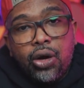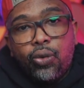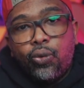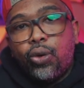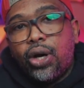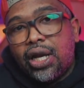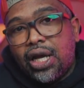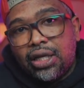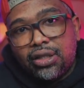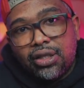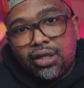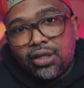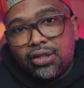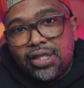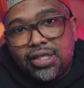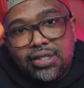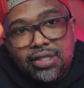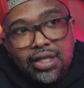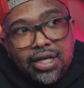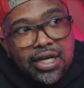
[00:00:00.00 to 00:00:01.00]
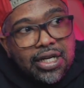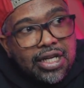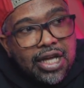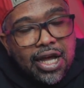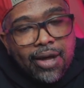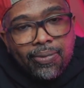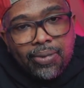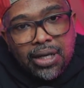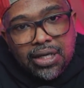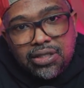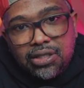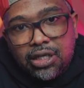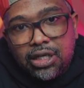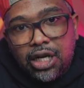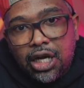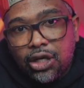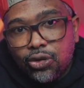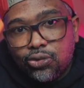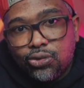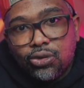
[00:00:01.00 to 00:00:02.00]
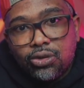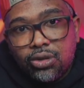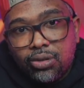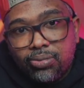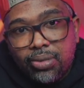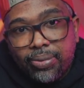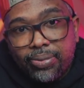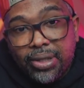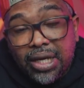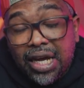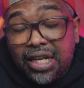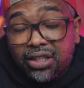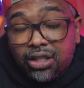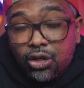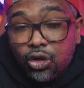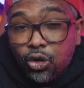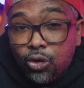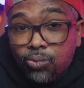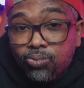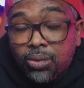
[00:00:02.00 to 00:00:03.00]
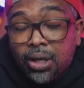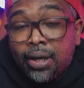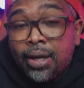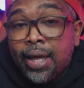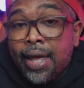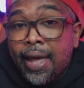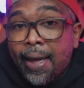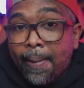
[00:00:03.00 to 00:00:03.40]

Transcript: ولا اعتقد السنه كامله اصلا حيوصل للمبيعات اللي هم